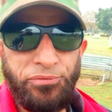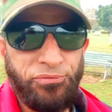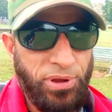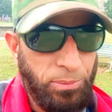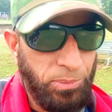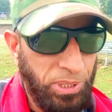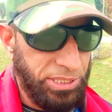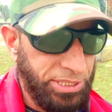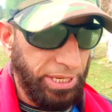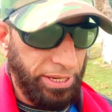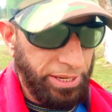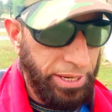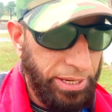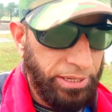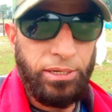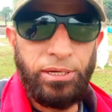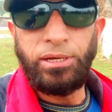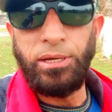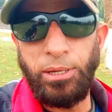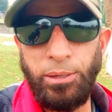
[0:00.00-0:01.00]
डियर फैमिलीज
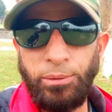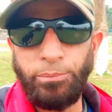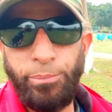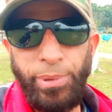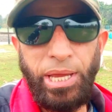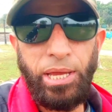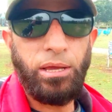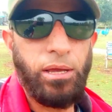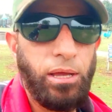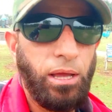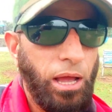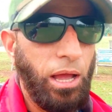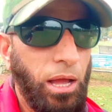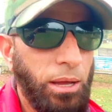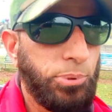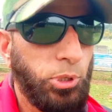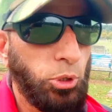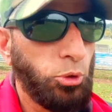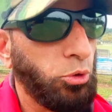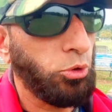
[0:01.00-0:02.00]
अगर मैं
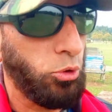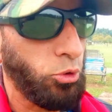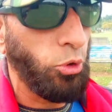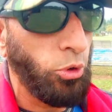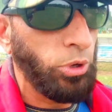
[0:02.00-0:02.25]
आप लोगों